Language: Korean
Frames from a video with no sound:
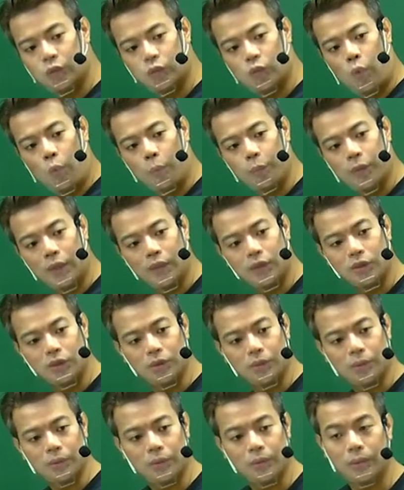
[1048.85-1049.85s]
수가
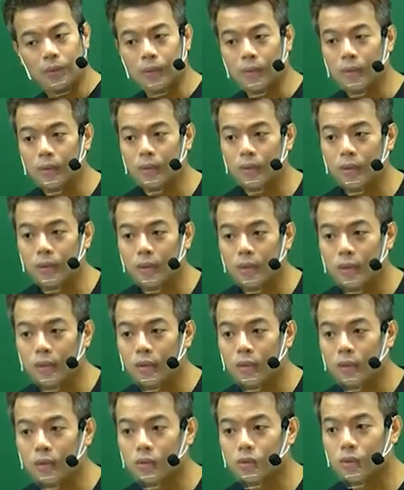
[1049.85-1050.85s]
없겠죠.
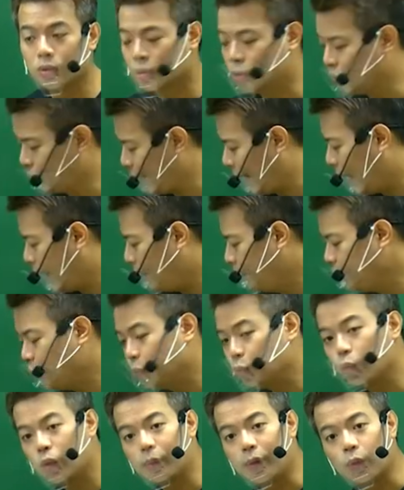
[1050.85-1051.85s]
그 다음
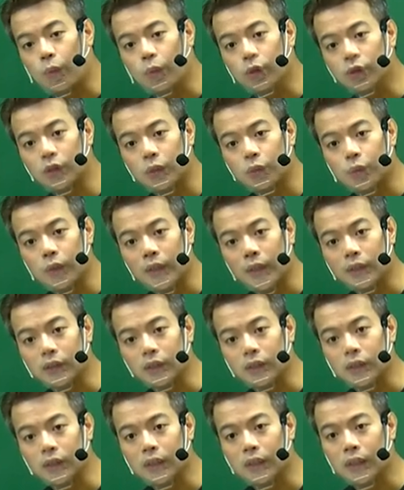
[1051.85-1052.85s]
연도에만 공시해
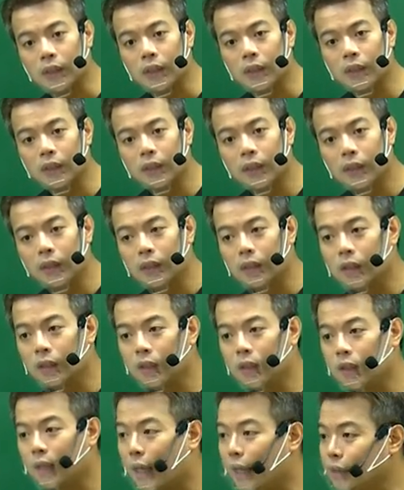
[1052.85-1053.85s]
줘야겠지.
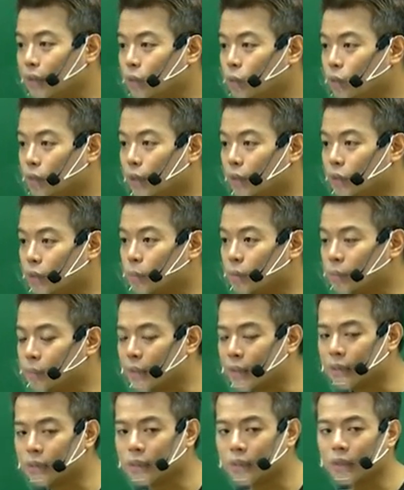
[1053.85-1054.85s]
이해하실 수 있겠어요? 무슨
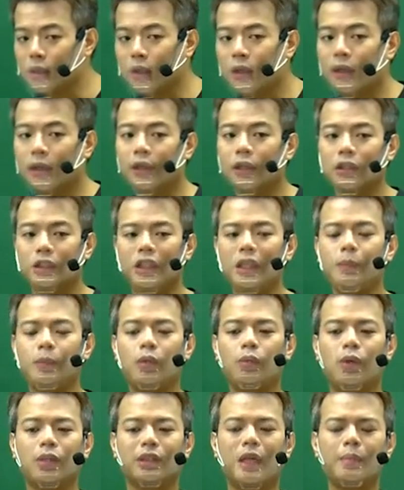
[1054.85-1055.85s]
말인지?
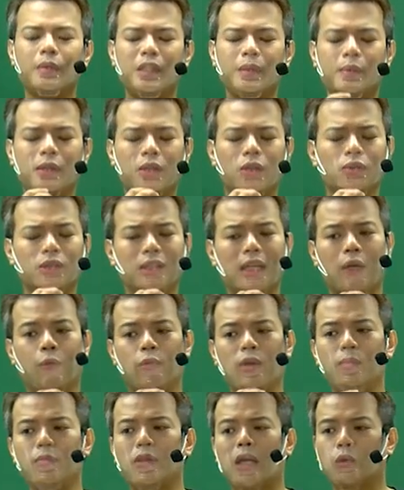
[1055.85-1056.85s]
12월 30일 현재
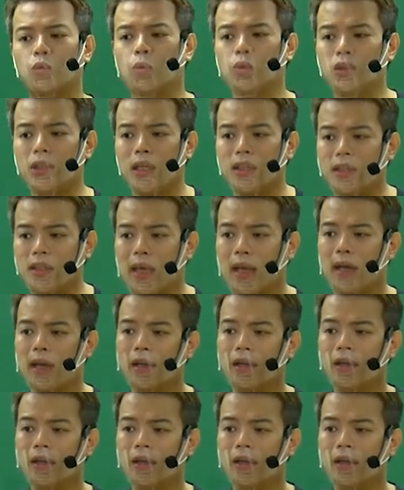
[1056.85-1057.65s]
의무가 존재했대.